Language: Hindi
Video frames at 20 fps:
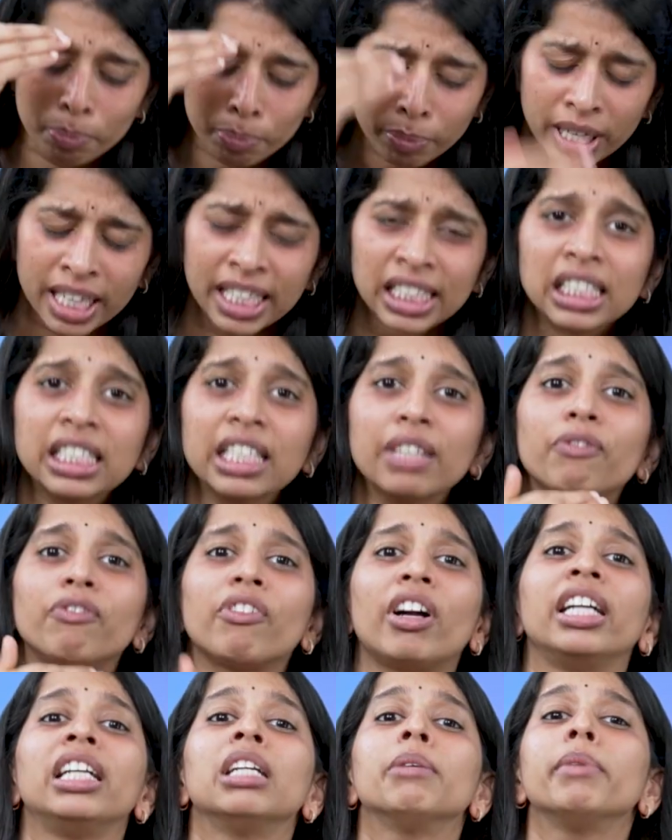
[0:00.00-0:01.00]
बेसिक
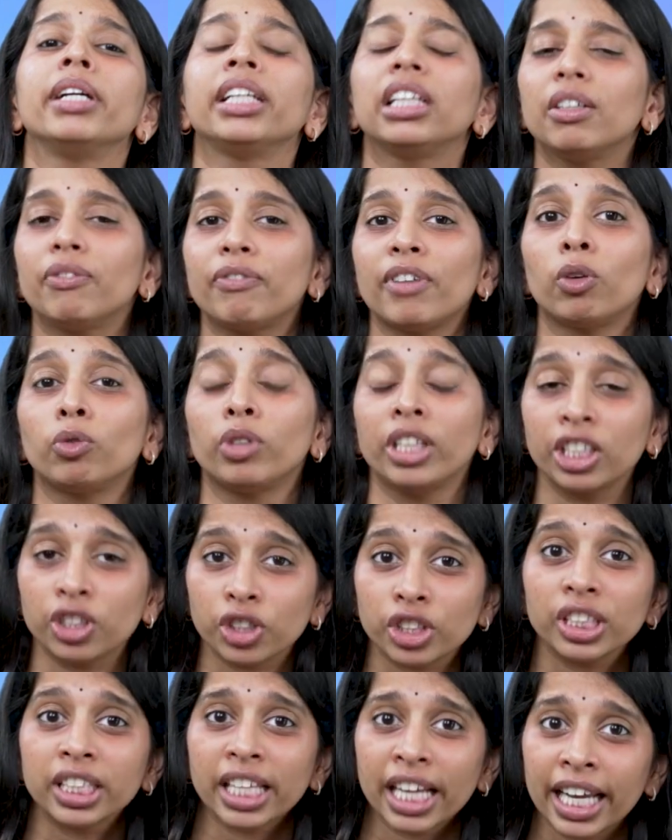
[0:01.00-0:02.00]
फंडामेंटल
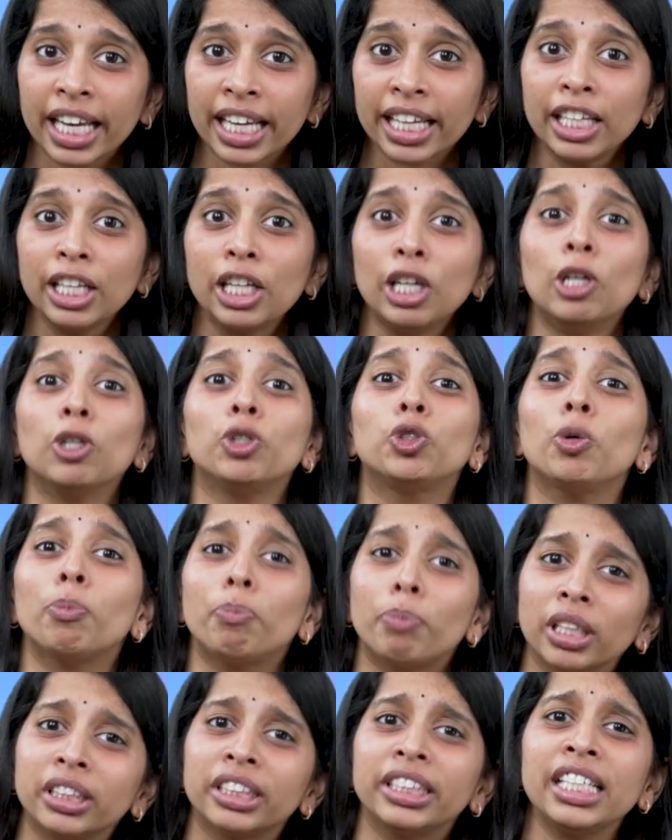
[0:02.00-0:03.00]
फाउंडेशन है जो
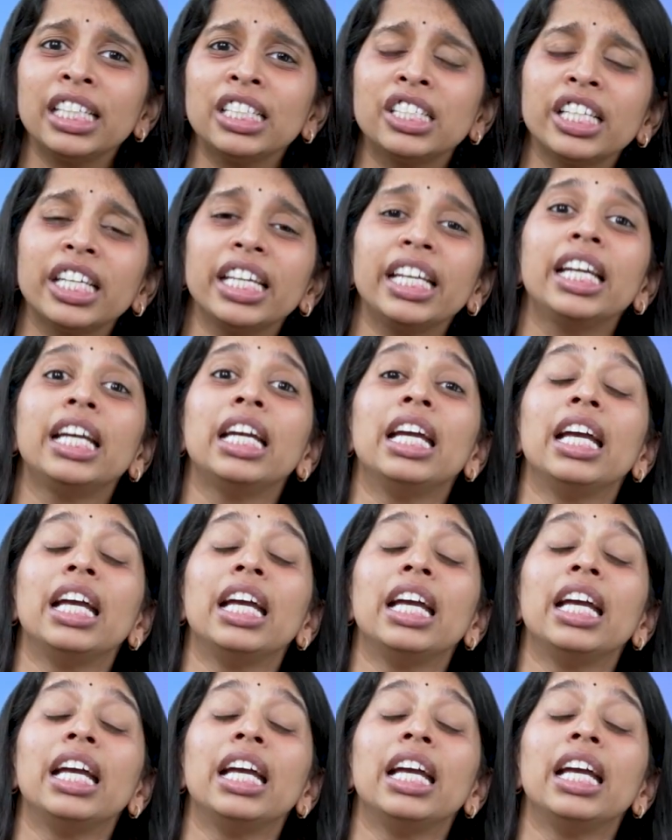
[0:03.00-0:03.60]
पत्री जी